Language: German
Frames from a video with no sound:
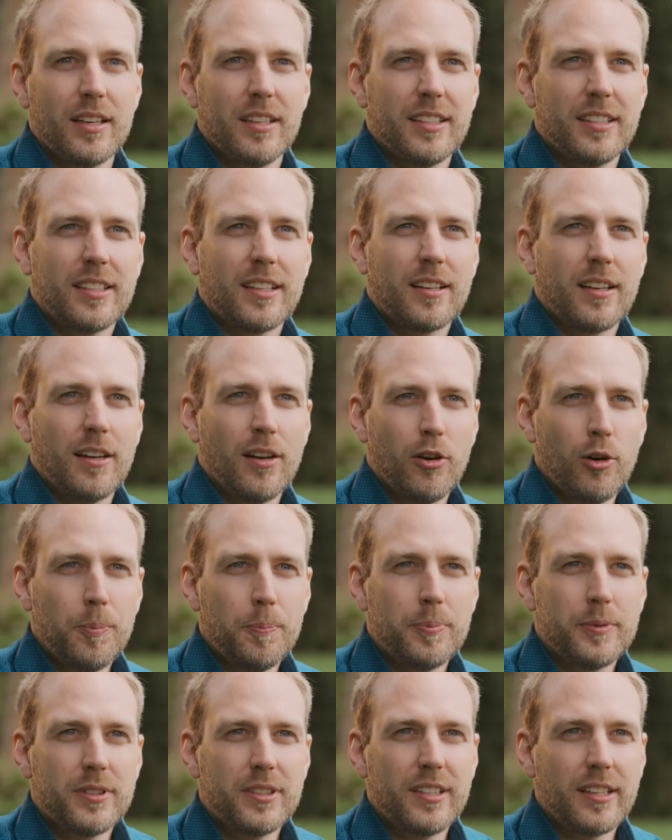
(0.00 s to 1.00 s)
Ich glaube,
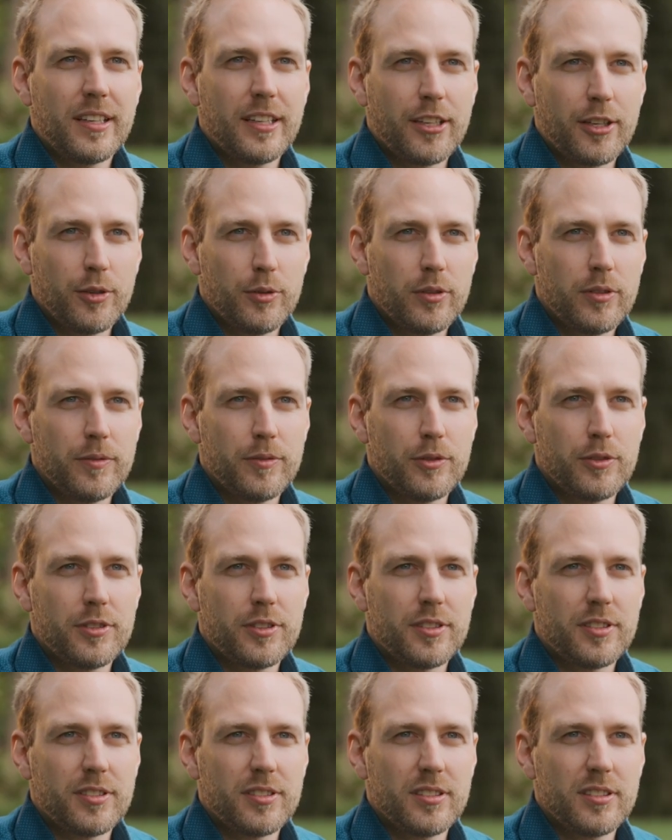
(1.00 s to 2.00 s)
die Region wird
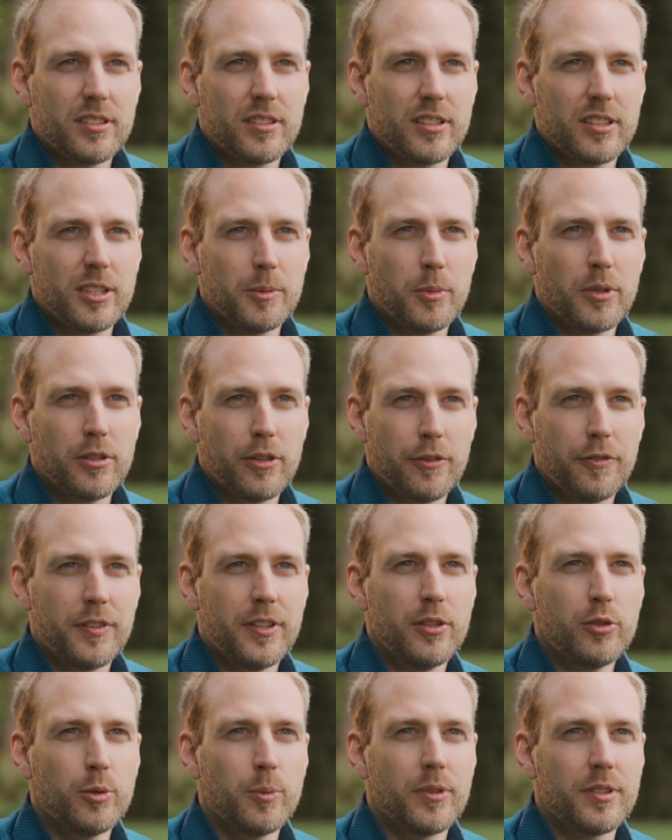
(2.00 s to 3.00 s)
immer noch
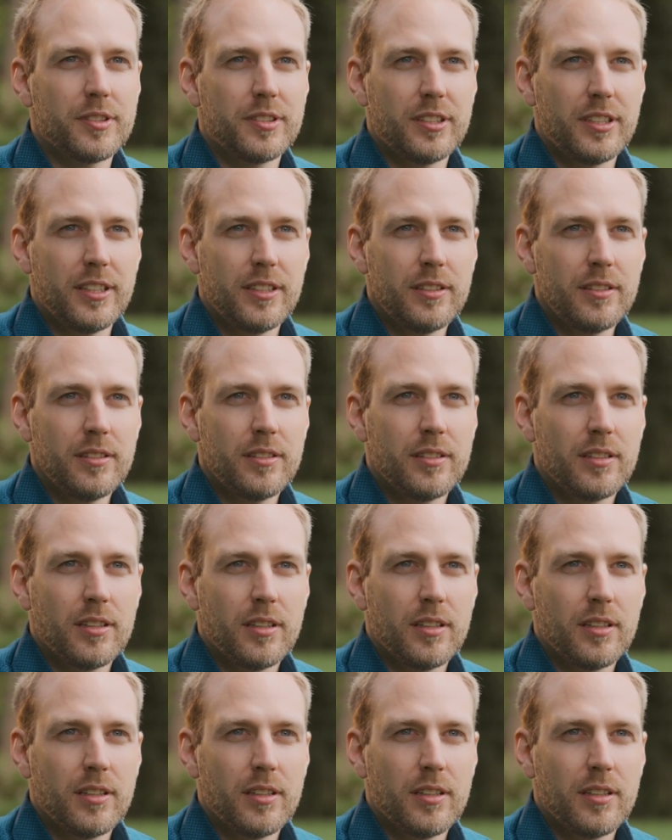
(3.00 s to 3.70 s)
viel übersehen.